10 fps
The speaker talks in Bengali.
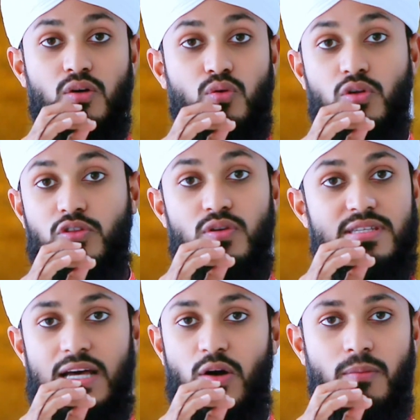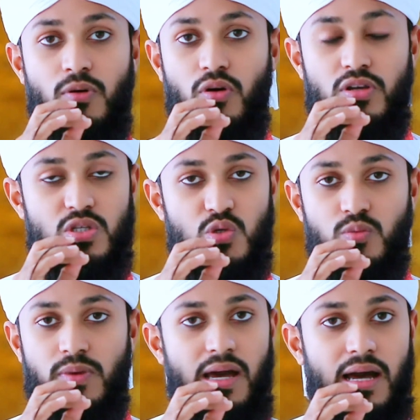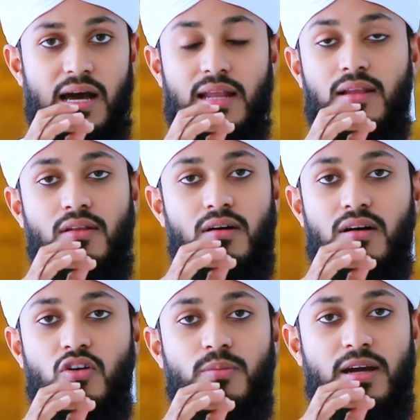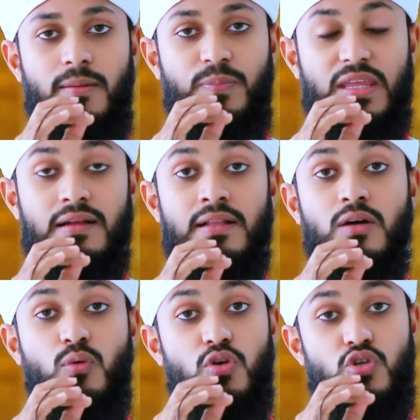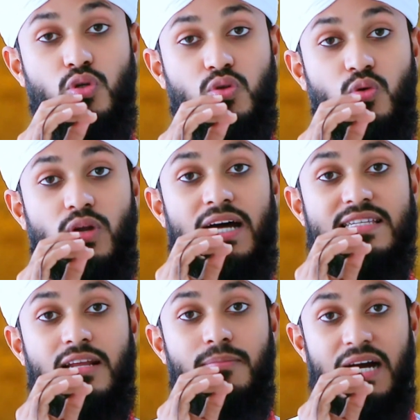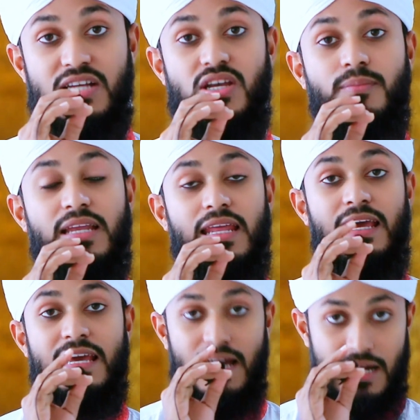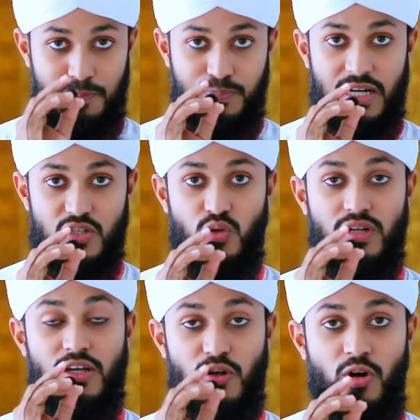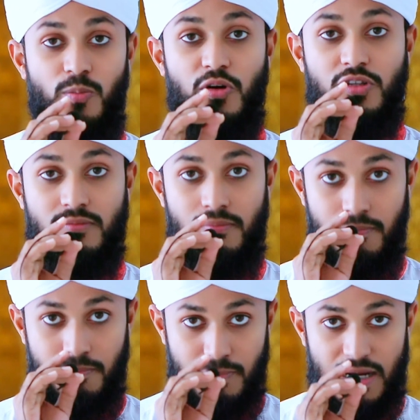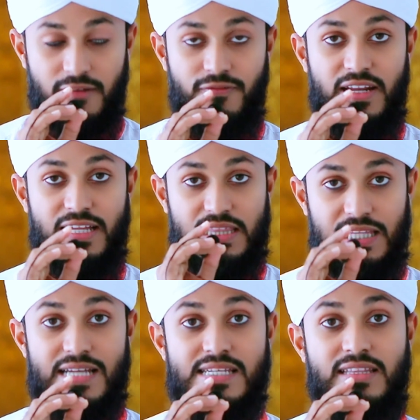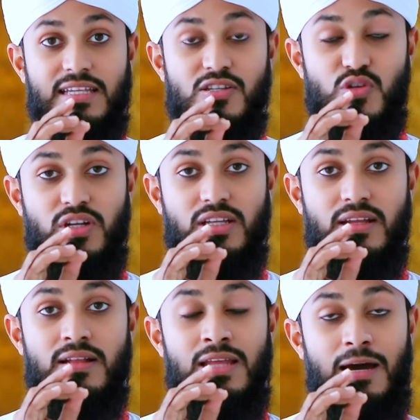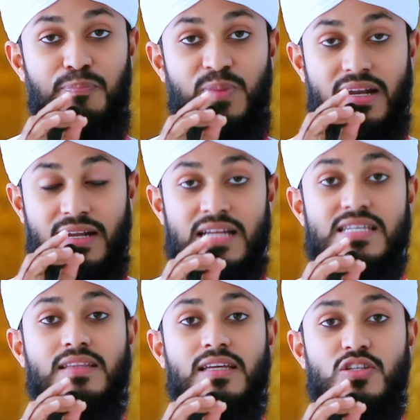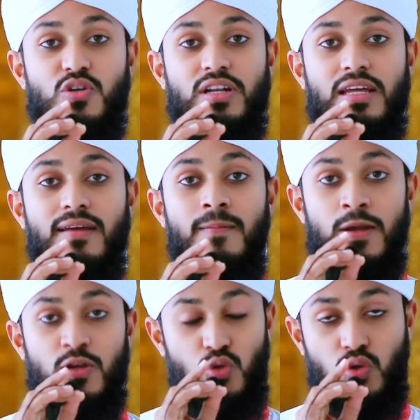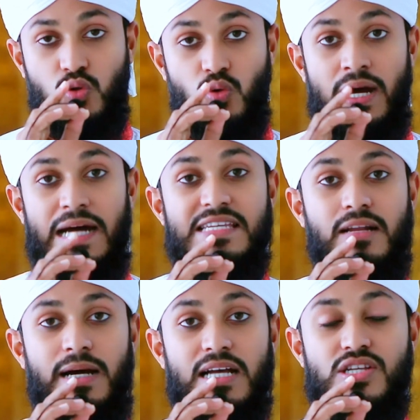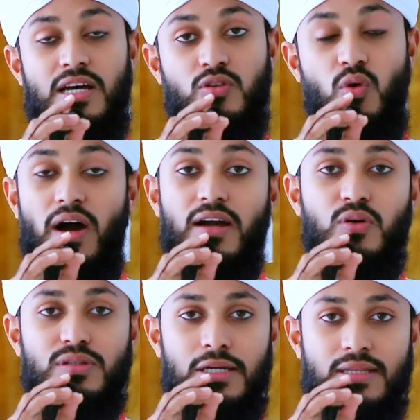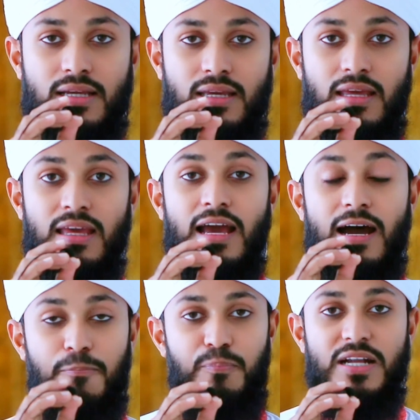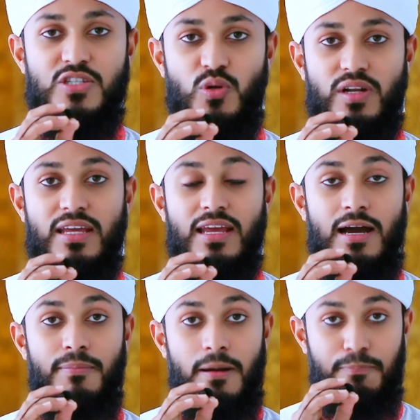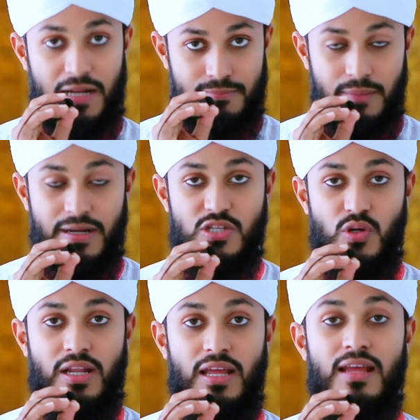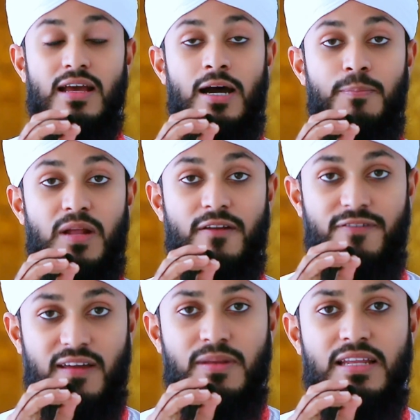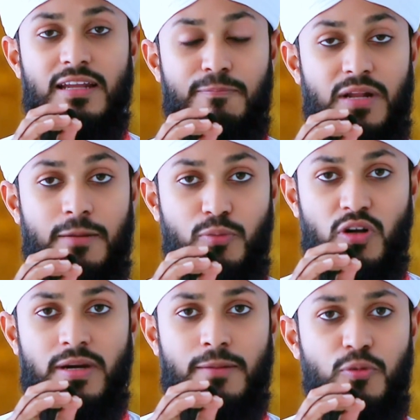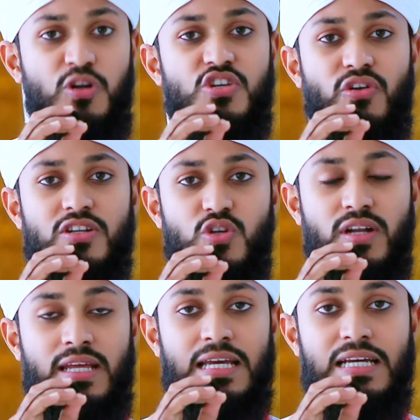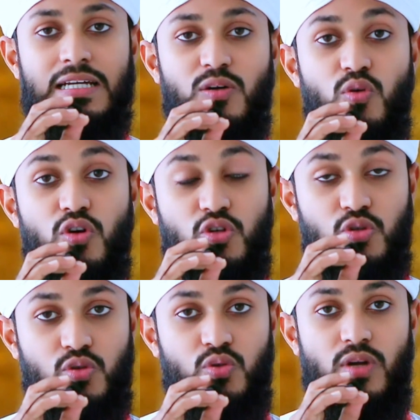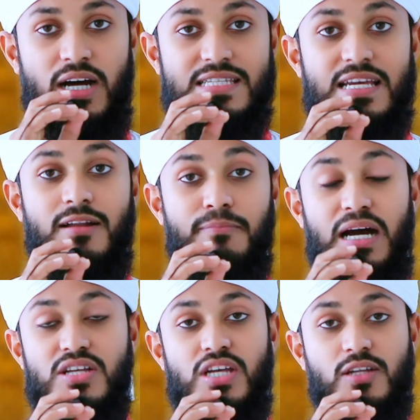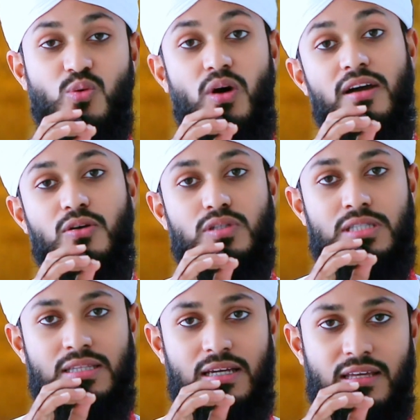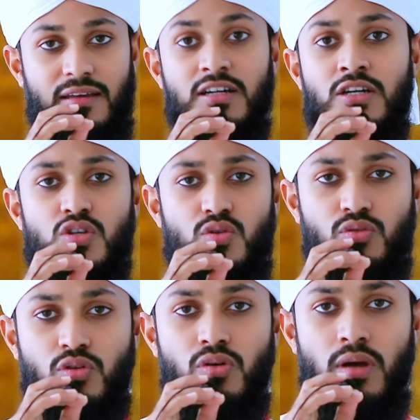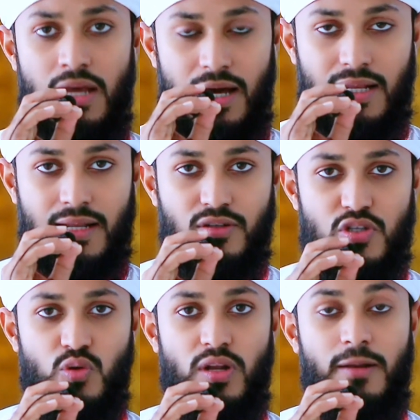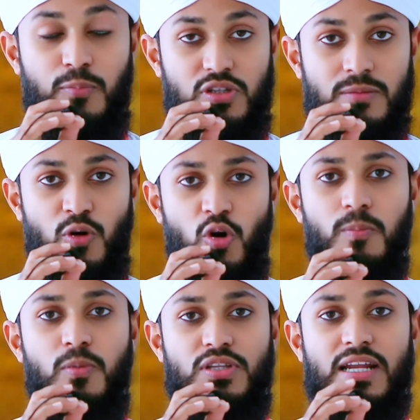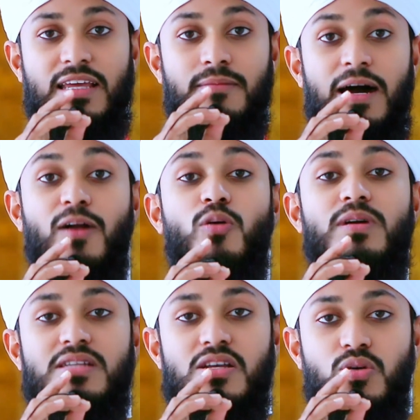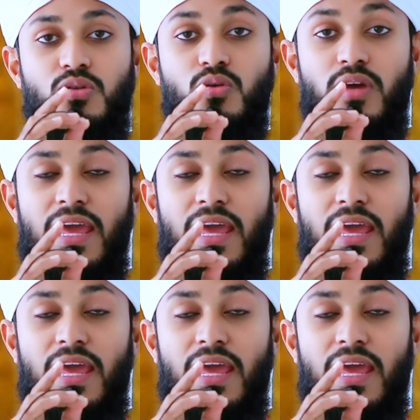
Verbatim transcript: কত সওয়াব হয় সুবহান আল্লাহ হবে হামদি ওই সত্তর হাজার ভাষা মিলে আপনার জন্য রহমত মাঘ ফেরাত নাজাতের জন্যে আপনার নাজাতের জন্যে সত্তর হাজার ভাষা দোয়া করতে থাকে আপনার জন্যে আপনার বাবার জন্যে আপনার ফ্যামিলির আপনার পরিবার পরিজনের জন্যে ওই সত্তর হাজার ভাষা দোয়া করতে থাকে শুধু আল্লাহ রসুলের প্রতি মহব্বত রেখে ভালোবেসে শুধু